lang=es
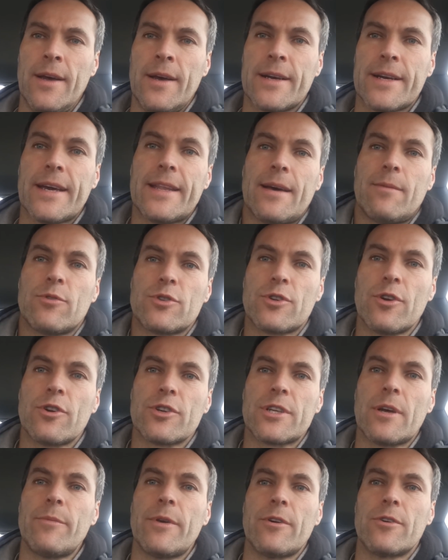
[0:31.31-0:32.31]
Quedamos con
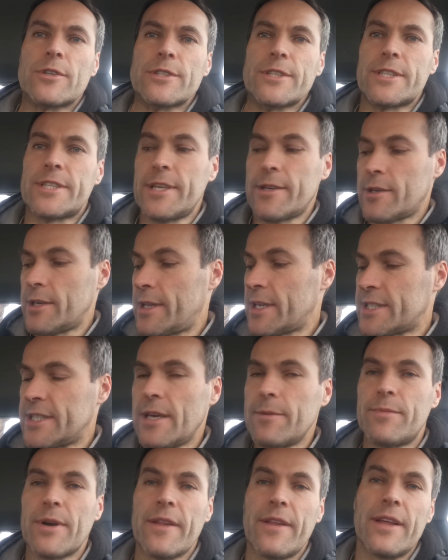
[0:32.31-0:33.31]
los amigos de,
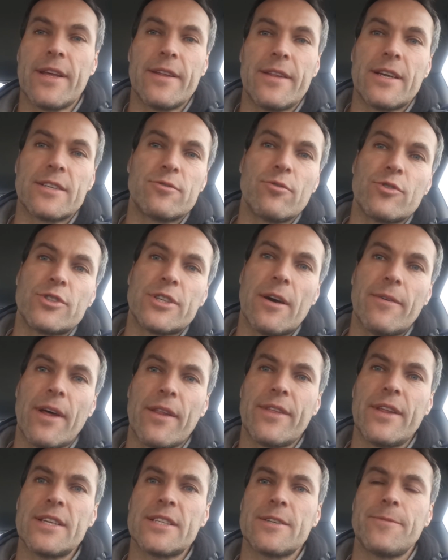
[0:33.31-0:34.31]
siempre de, de
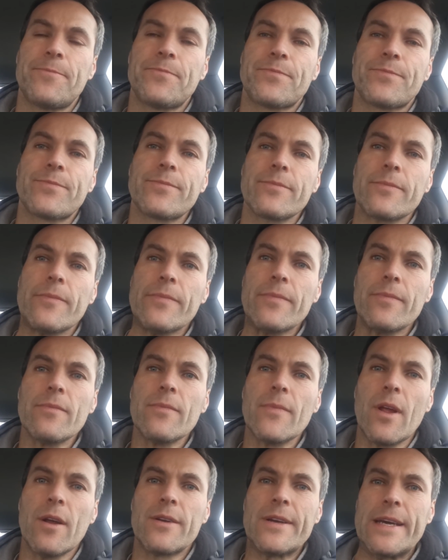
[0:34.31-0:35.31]
Baces
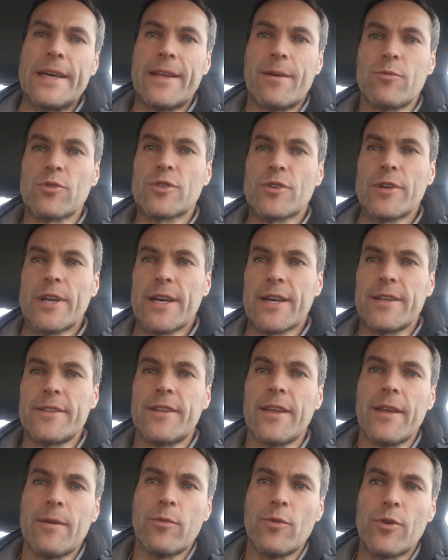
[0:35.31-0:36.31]
quedamos con la
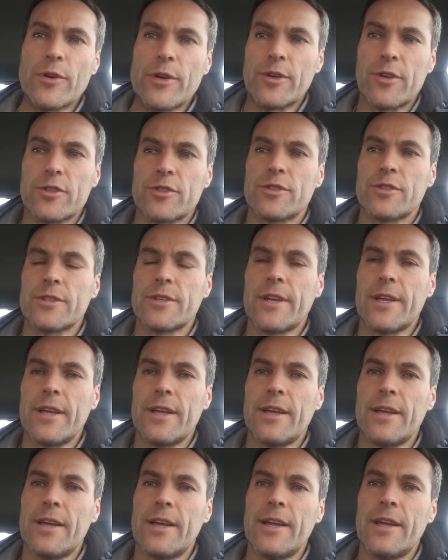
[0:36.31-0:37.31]
gente de Burgos,
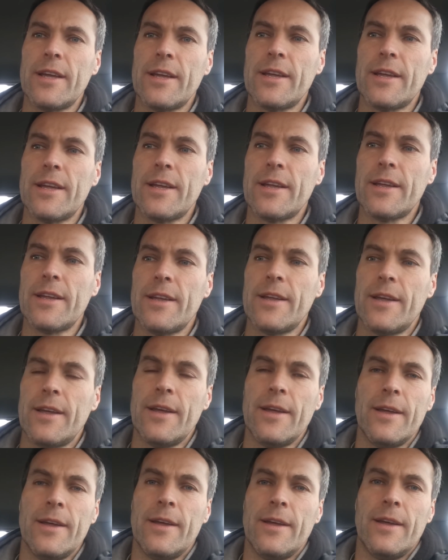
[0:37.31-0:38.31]
eh,
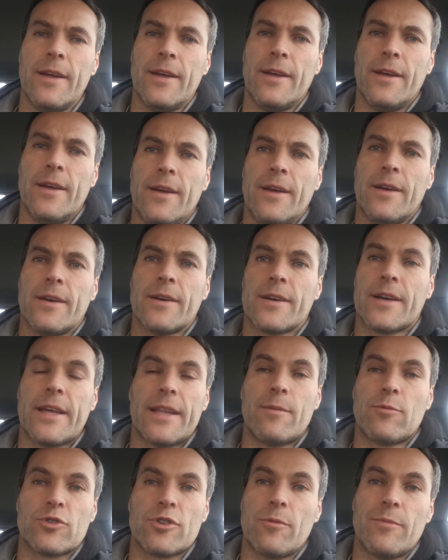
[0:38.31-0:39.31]

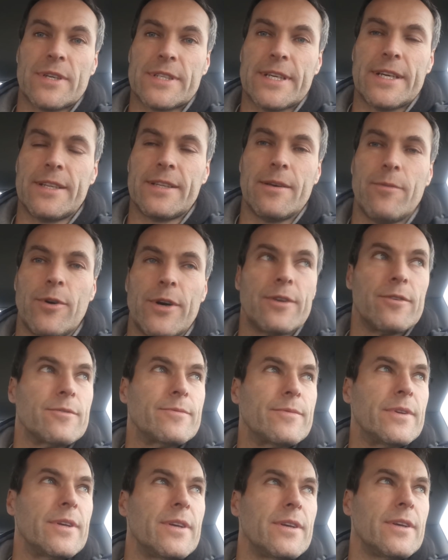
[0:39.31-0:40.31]
quedamos con más gente, bueno.
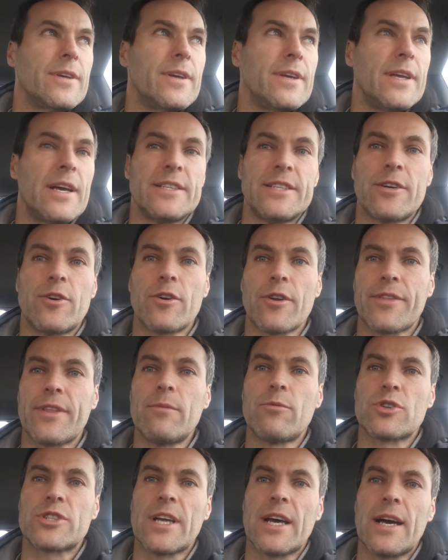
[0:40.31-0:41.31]
Eh, y allí
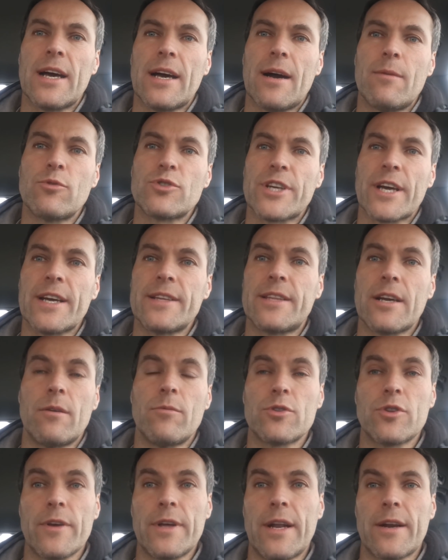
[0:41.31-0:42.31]
conocimos a, mucha gente,
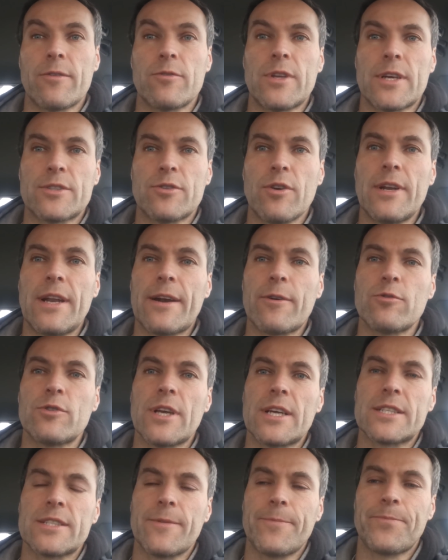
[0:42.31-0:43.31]
como todas las rutas. Todas las
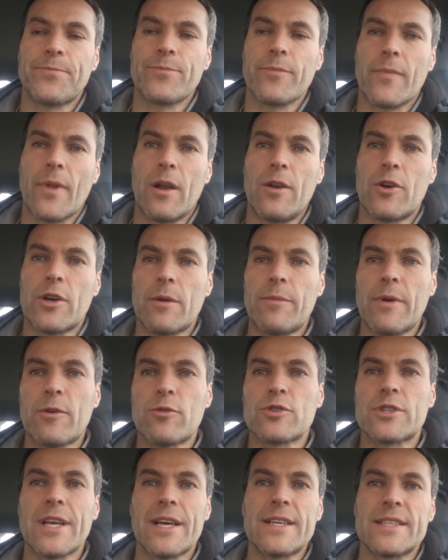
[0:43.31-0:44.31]
rutas, lo que me
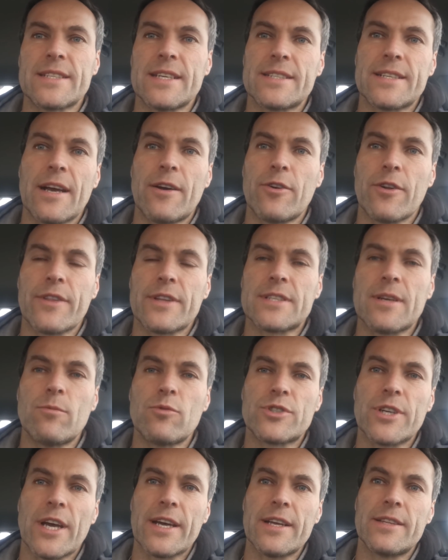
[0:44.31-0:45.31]
gusta es, que conoces a
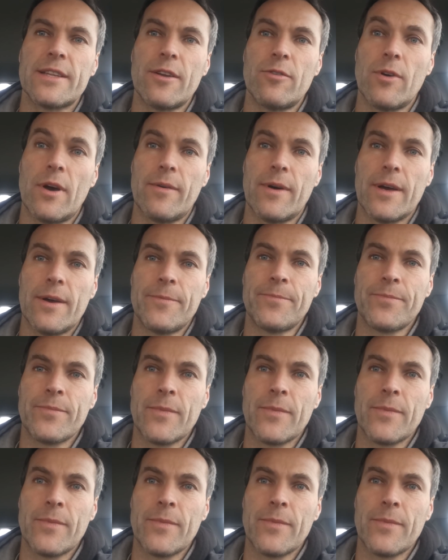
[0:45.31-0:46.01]
mucha gente nueva,